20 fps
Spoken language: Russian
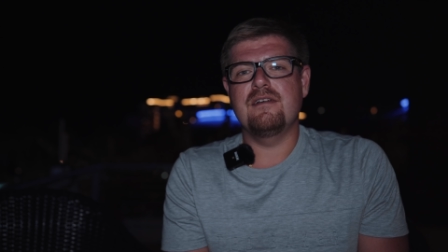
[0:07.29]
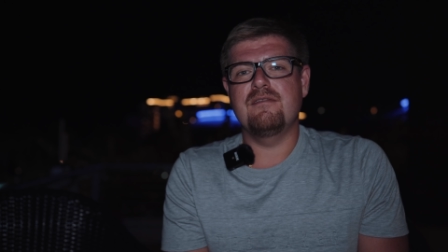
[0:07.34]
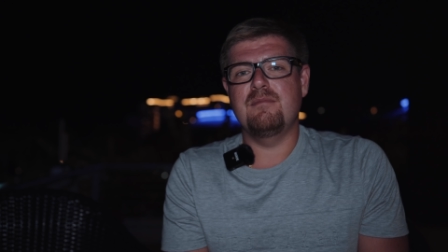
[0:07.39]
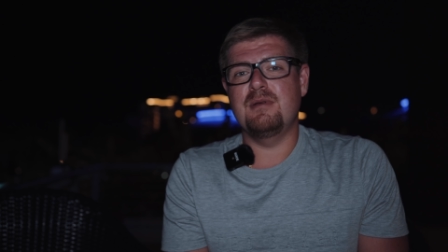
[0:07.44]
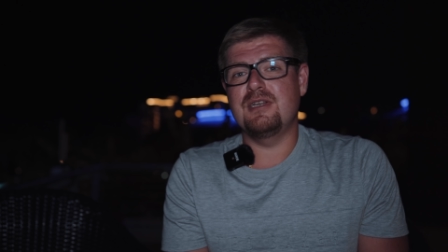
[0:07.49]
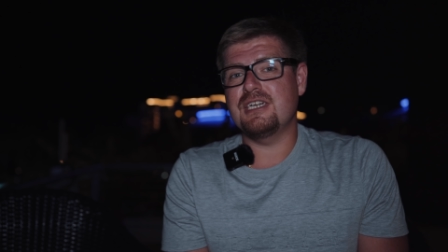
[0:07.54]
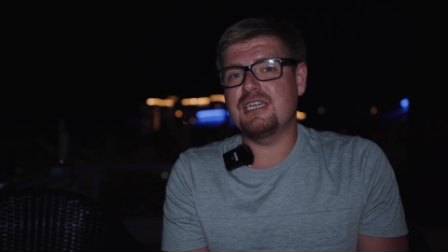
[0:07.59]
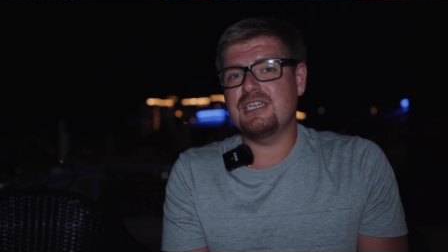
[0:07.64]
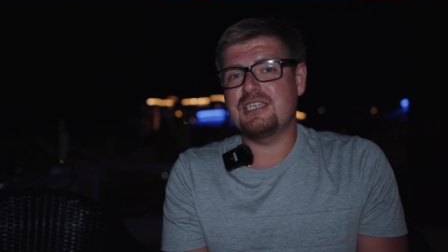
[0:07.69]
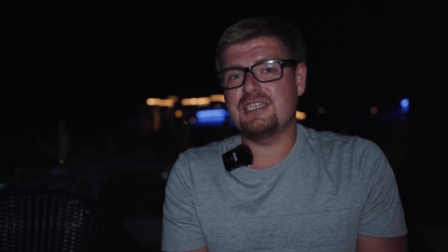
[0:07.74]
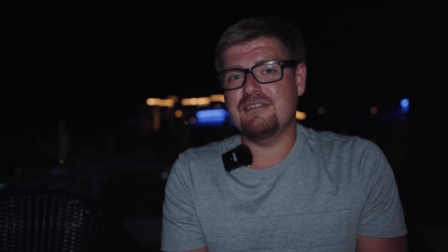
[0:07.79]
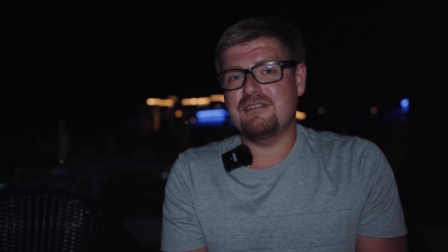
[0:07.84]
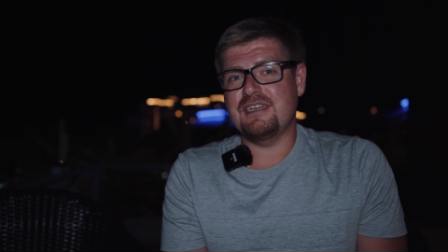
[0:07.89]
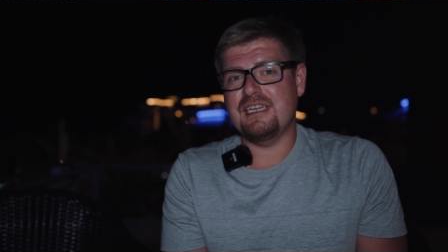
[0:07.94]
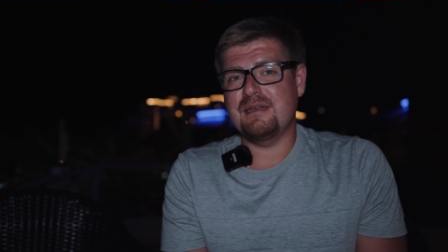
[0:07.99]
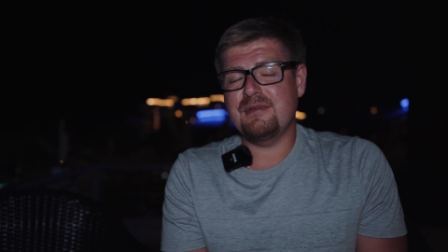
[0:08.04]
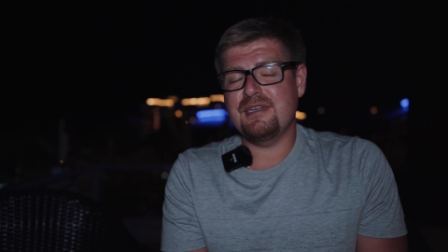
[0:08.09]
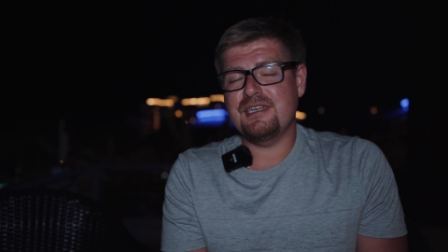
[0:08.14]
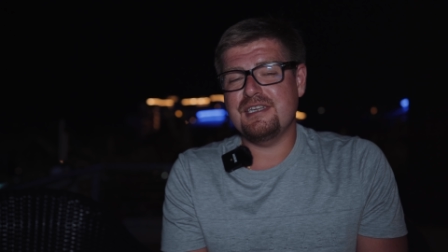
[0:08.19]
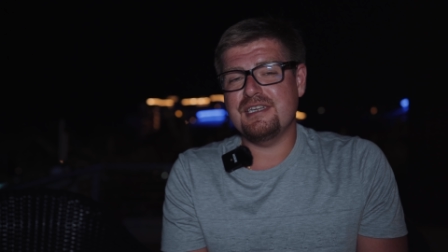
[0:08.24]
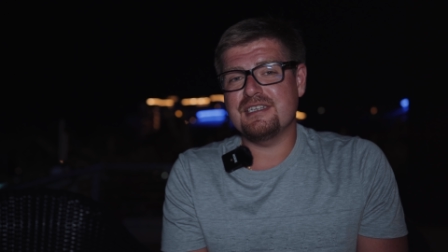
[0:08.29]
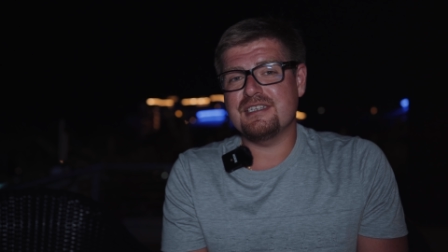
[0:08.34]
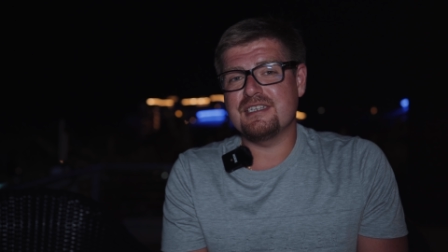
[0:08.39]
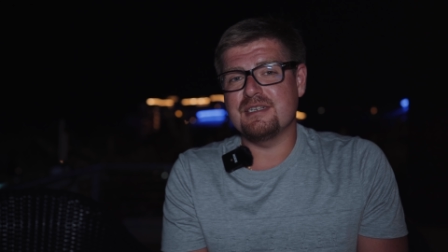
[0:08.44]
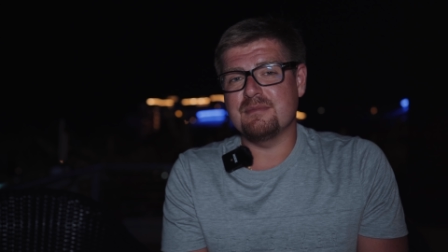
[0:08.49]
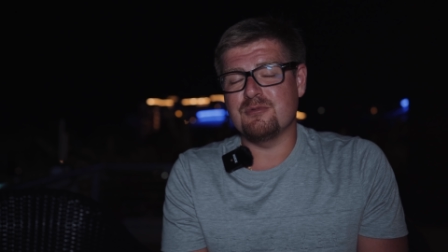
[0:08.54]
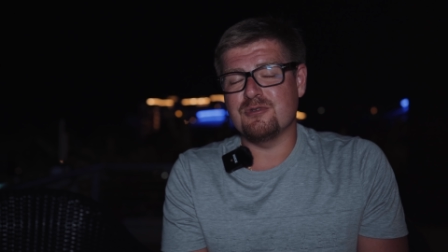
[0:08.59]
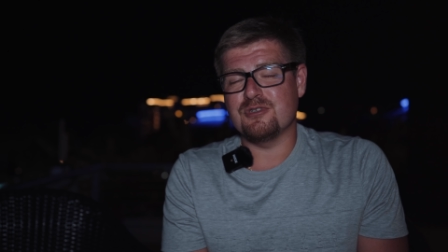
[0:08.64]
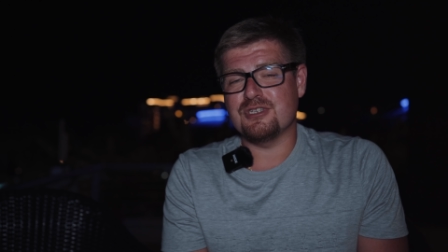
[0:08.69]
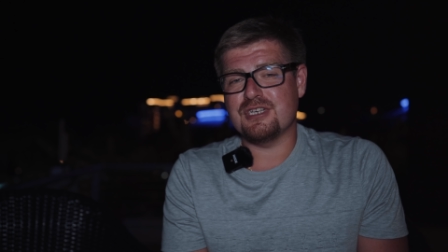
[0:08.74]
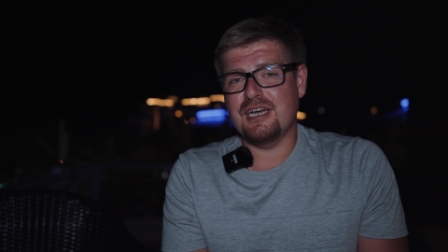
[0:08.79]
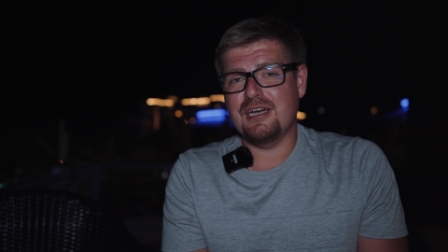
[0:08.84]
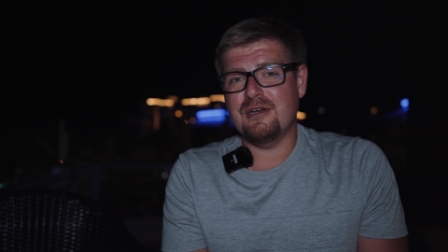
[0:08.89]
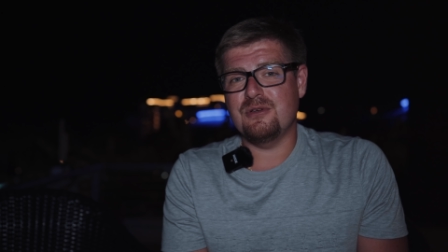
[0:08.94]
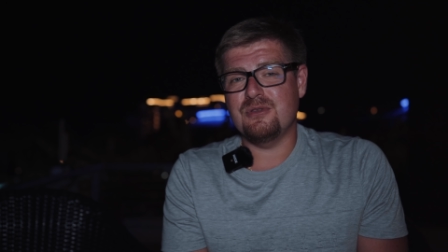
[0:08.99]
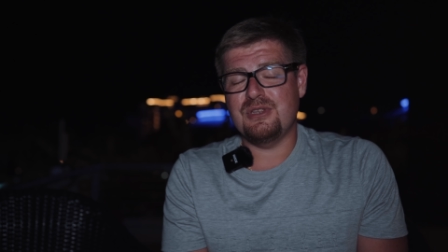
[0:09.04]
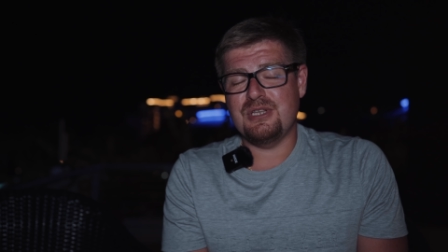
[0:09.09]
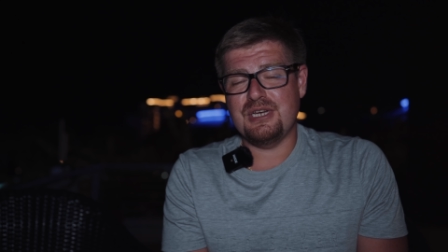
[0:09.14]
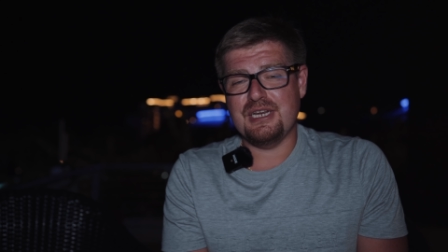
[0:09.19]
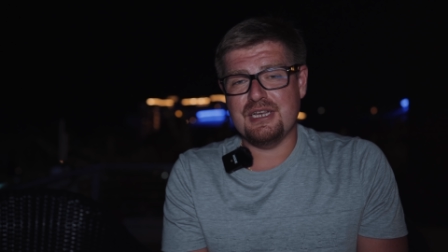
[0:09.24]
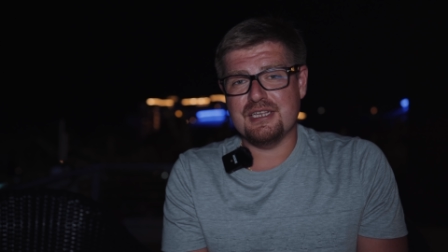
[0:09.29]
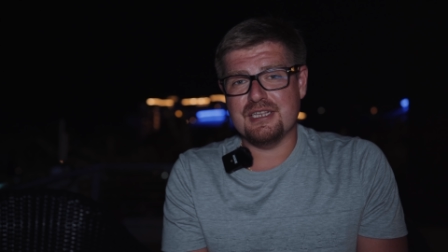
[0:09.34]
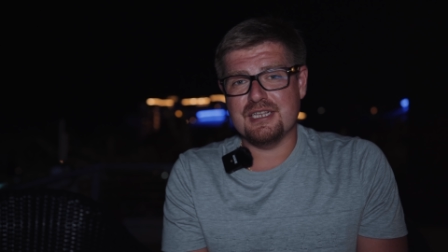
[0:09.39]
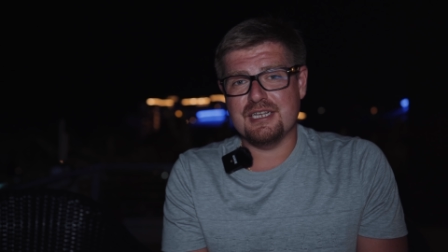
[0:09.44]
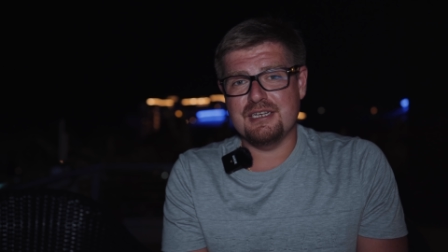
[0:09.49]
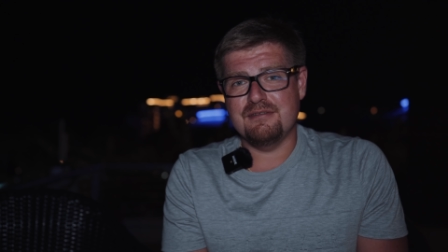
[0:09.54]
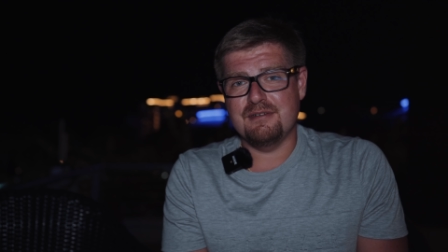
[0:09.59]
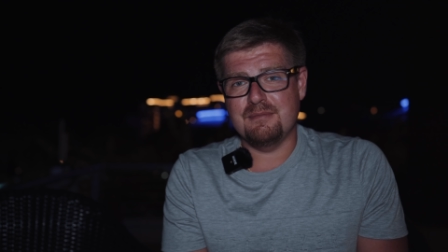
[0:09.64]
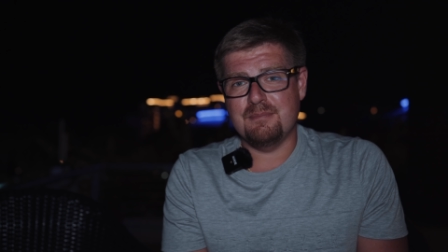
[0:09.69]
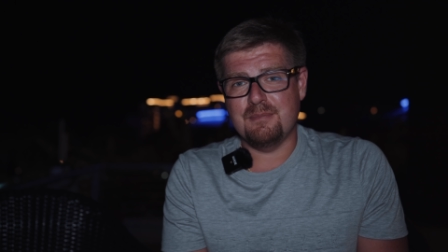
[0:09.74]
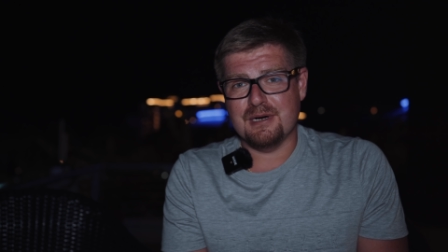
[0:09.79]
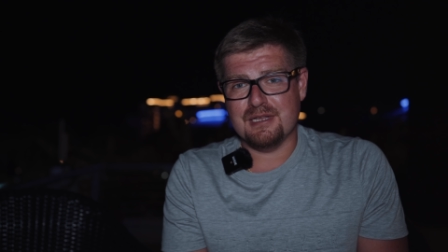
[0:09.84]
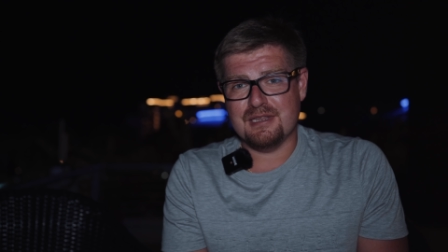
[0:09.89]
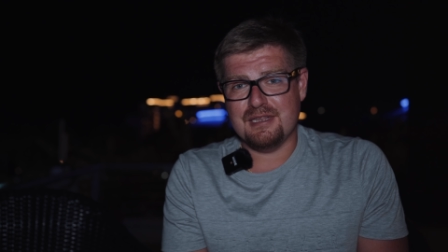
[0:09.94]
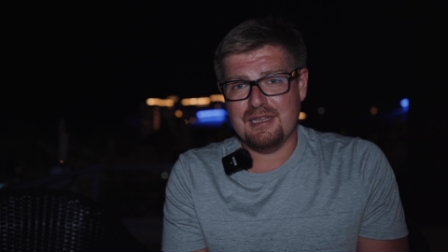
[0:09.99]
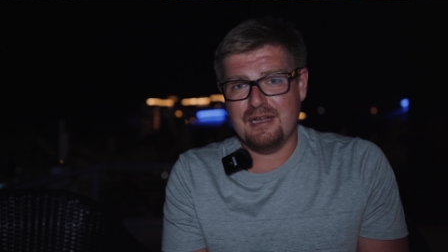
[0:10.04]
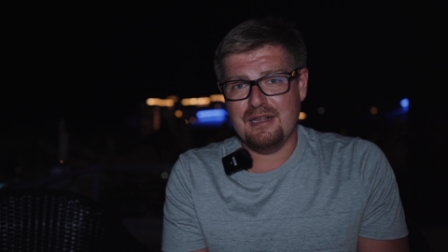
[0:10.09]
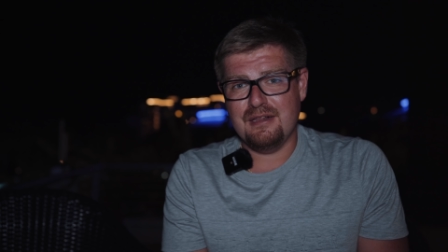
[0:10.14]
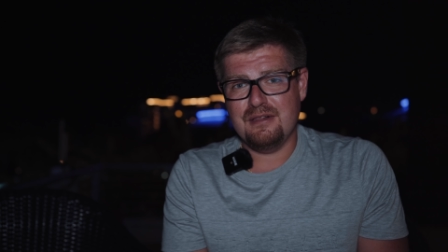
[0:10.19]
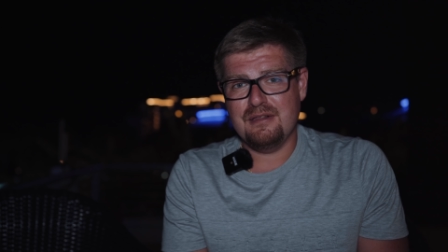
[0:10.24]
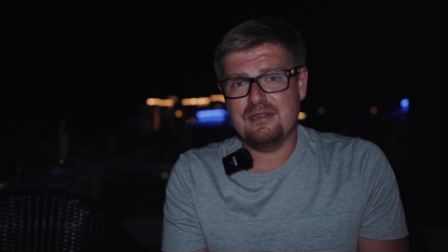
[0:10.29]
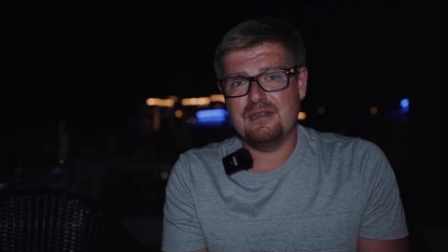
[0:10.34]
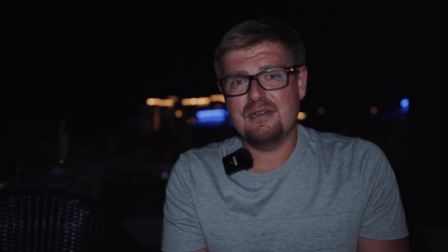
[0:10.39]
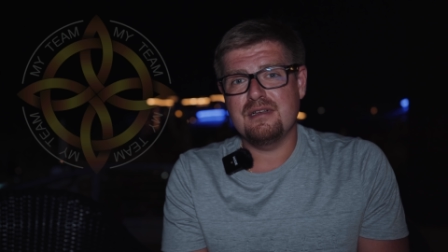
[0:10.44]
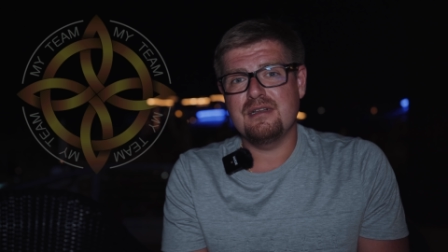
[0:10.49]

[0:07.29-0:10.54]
В ближайшее время я запускаю тренинговый портал